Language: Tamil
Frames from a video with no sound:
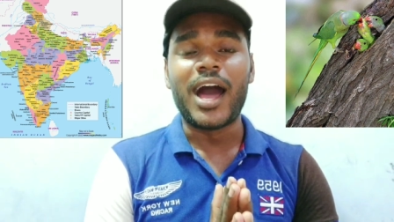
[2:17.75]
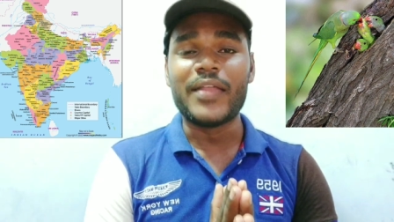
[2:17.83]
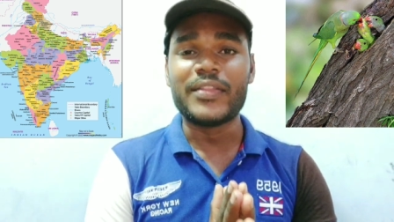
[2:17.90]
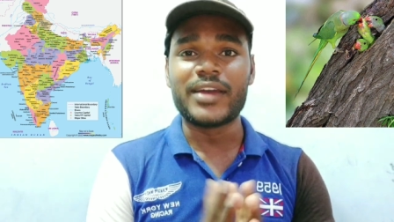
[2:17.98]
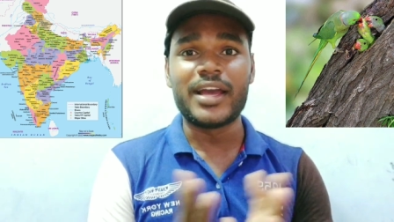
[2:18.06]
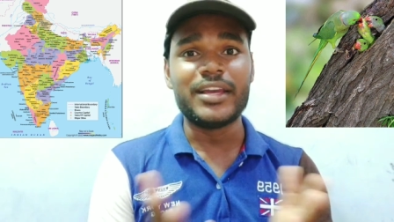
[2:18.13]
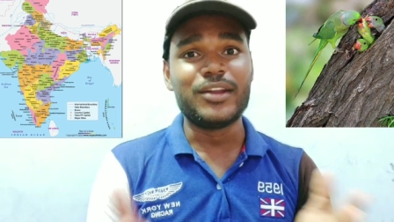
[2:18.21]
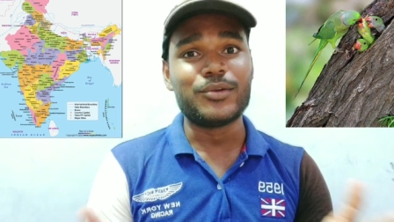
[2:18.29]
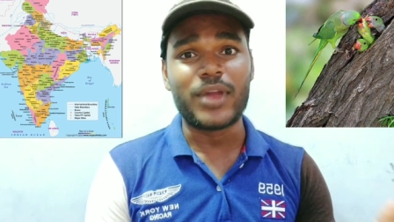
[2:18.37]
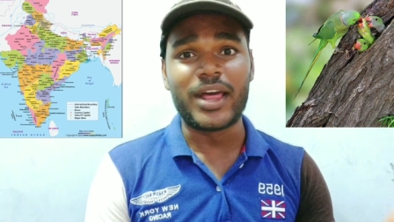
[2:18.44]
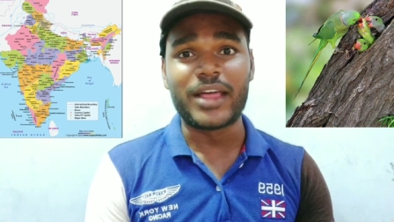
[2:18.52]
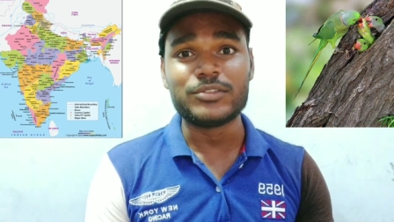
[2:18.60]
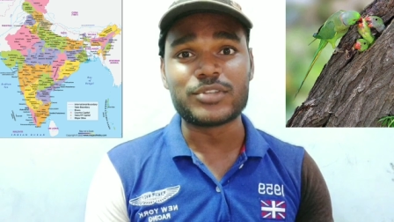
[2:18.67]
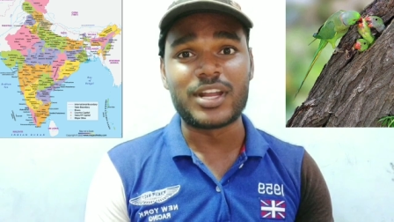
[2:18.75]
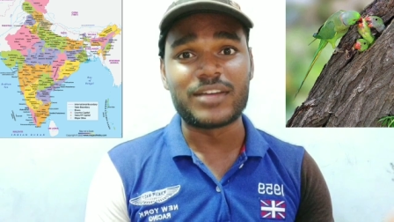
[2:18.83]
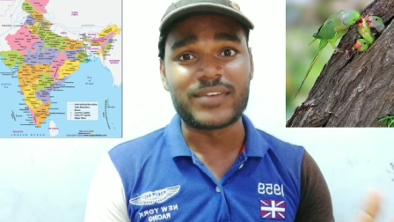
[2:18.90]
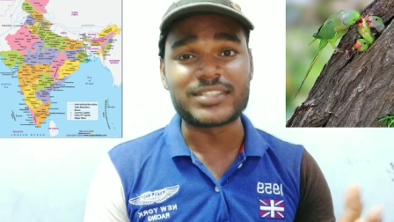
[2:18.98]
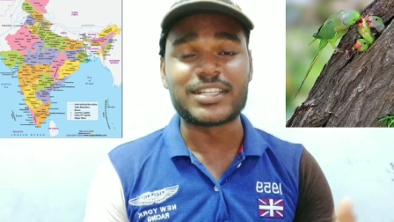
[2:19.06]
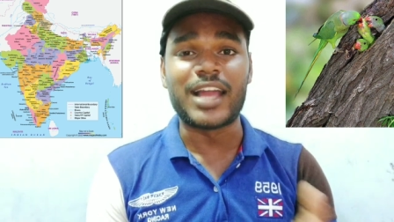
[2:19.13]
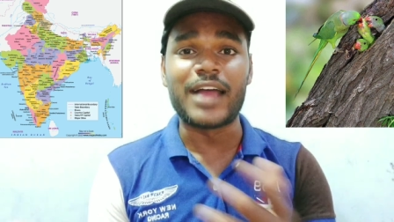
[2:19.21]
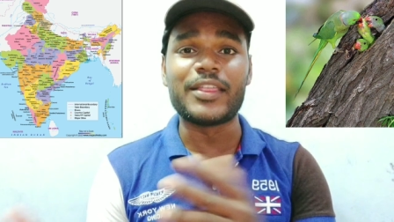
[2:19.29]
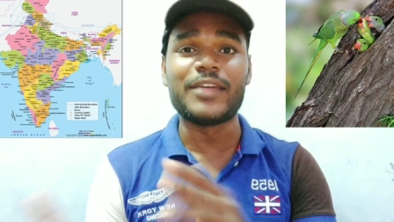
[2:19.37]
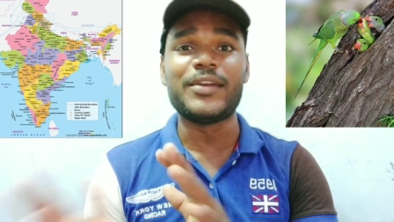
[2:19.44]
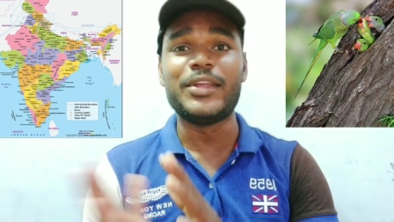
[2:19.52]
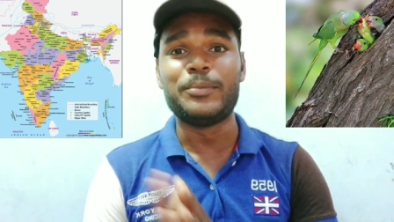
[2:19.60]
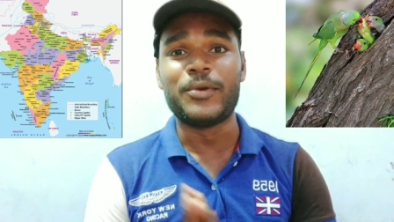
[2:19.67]
அதுக்காக இருக்கக்கூடாதுன்னு சொன்னால் ஃபஸ்ட்டு நான்
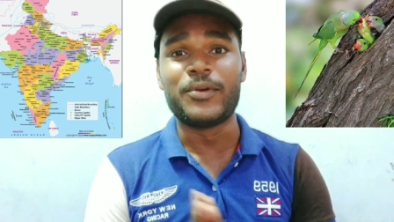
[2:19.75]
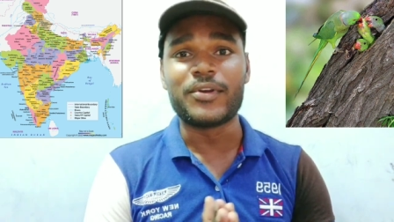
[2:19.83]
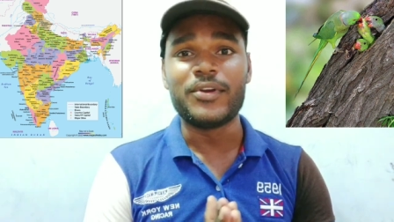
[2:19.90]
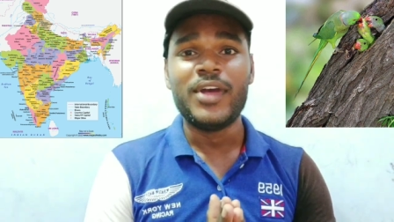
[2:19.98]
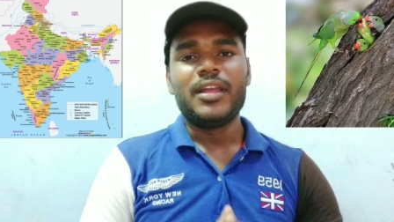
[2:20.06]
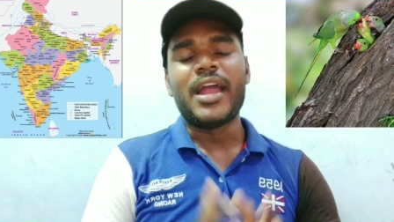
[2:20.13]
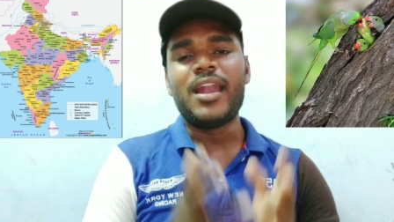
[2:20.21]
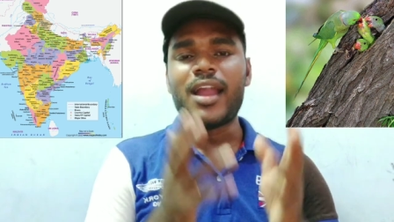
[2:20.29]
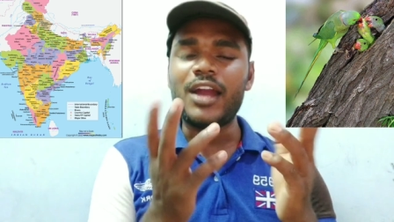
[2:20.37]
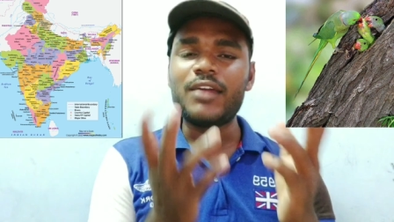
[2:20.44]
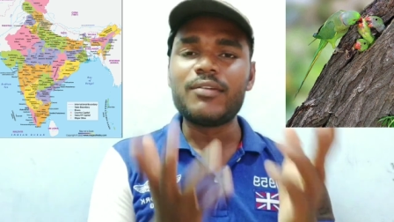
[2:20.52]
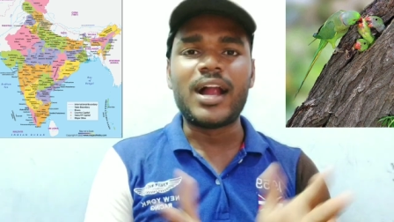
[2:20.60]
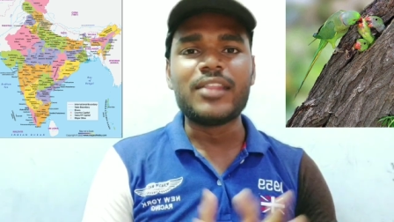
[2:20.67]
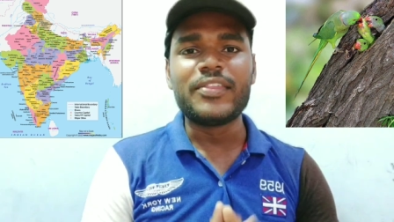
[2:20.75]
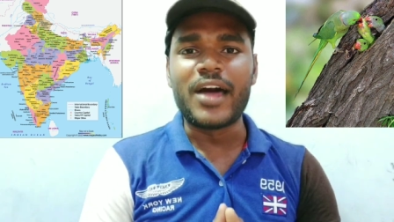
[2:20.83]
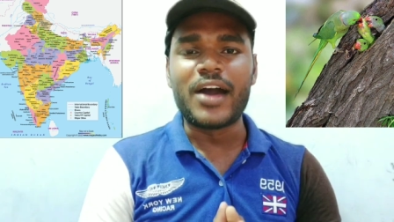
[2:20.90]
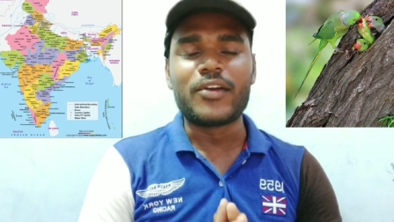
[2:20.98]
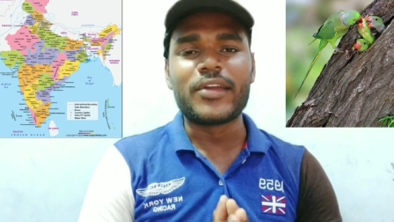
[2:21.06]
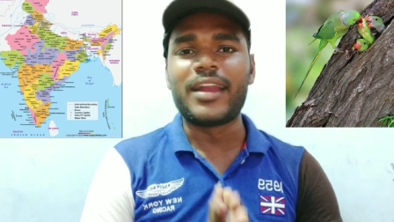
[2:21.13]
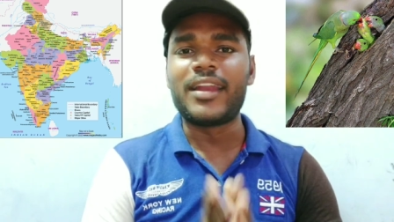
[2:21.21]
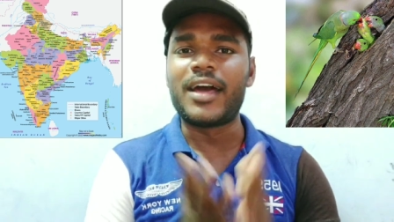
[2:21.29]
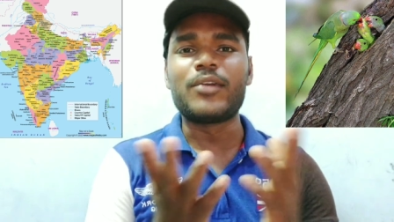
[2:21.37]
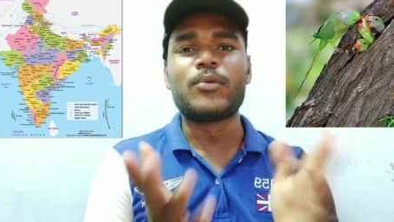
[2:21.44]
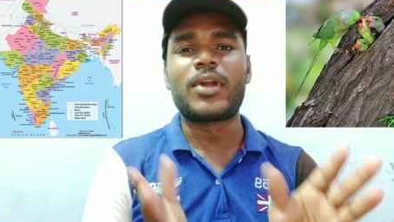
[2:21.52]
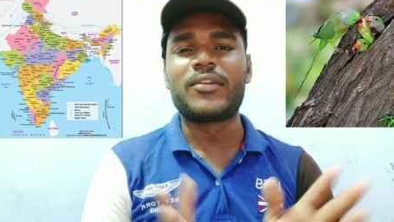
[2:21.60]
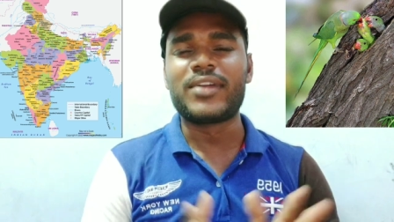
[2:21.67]
தான் வெளியே போகணும் எல்லாரும் வாழ்ந்தது ஆகணும்
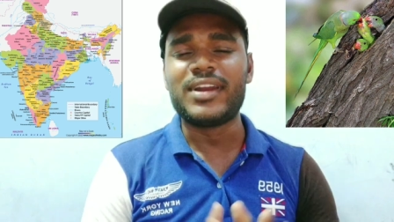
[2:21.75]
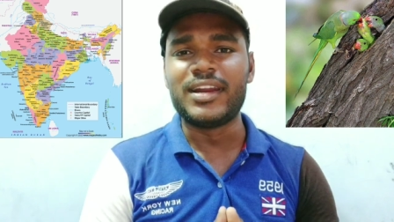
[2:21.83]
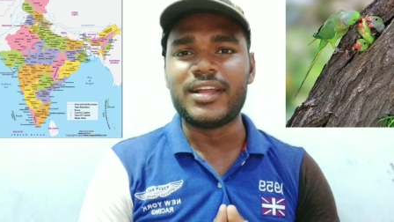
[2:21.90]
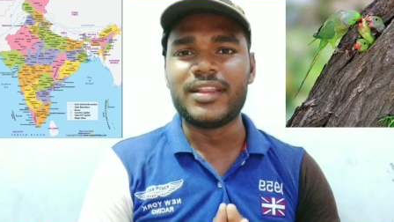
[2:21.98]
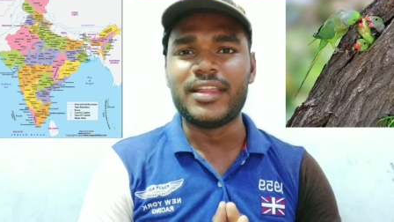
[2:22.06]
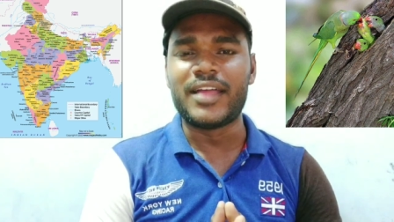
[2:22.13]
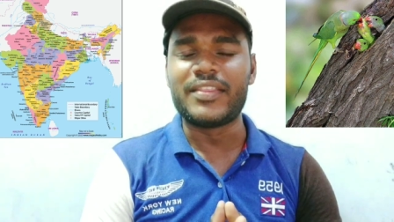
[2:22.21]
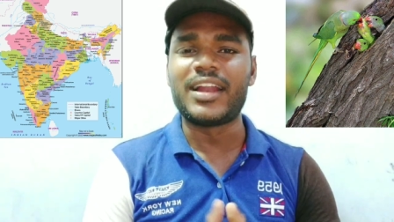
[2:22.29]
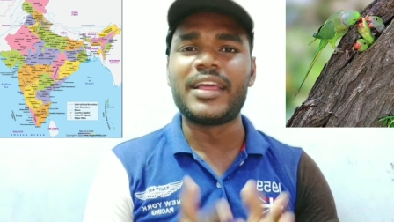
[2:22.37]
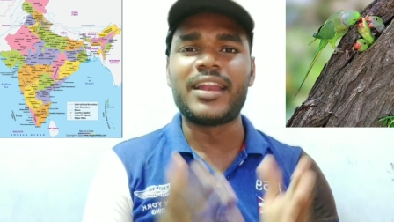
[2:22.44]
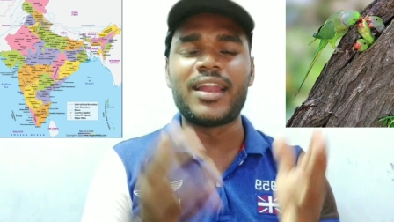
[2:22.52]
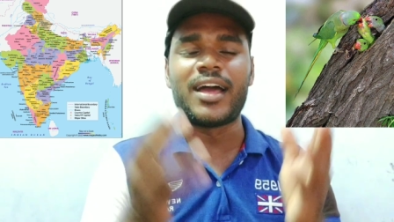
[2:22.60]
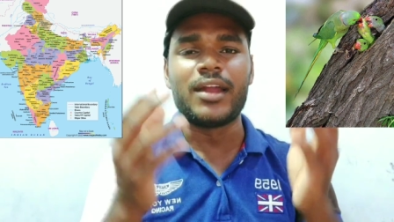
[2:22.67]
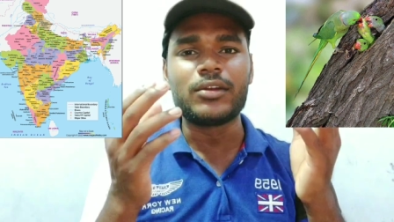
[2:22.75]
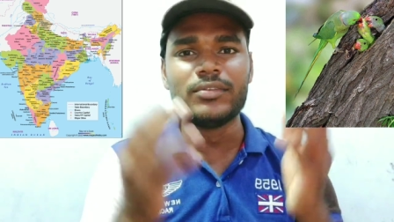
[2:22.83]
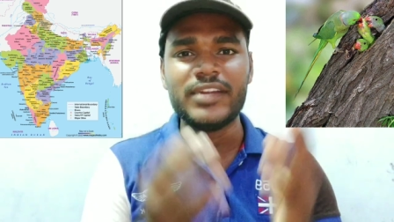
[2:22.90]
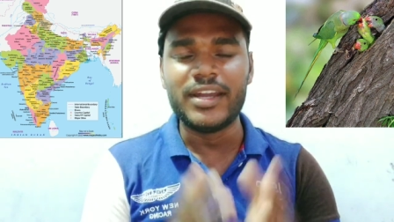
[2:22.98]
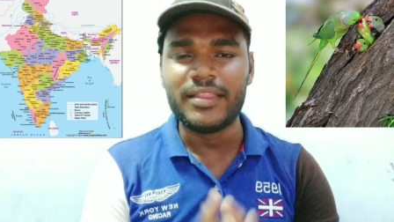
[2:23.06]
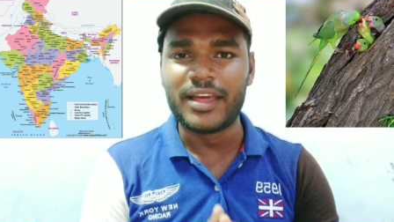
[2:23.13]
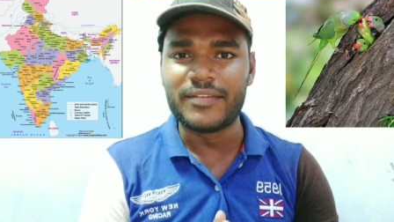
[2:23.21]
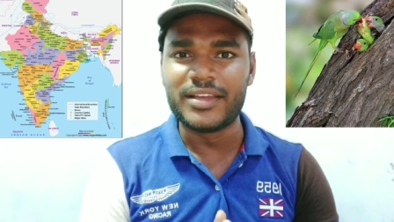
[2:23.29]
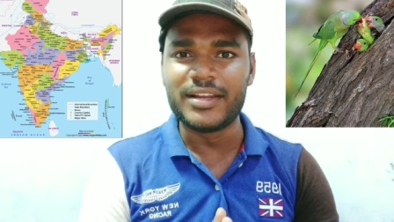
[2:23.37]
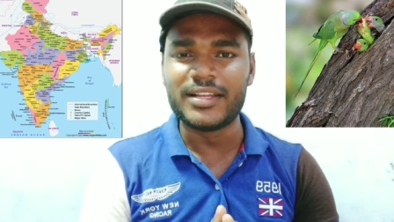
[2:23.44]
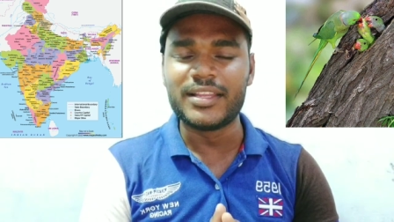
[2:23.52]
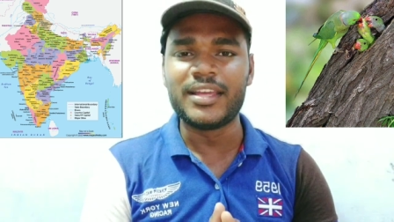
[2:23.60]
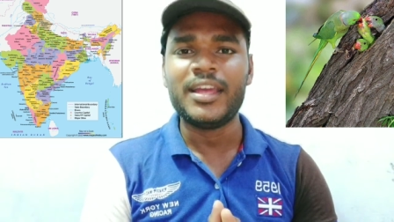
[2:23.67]
எல்லாருக்கும் உணர்வுகள் இருக்குது அதனால் எல்லாருக்கும் வீடு தேவை
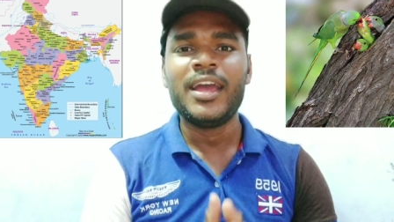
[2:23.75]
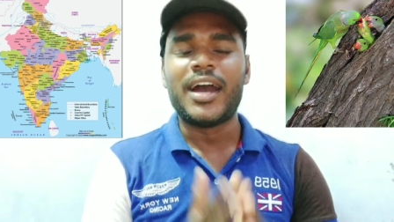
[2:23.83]
இருக்குது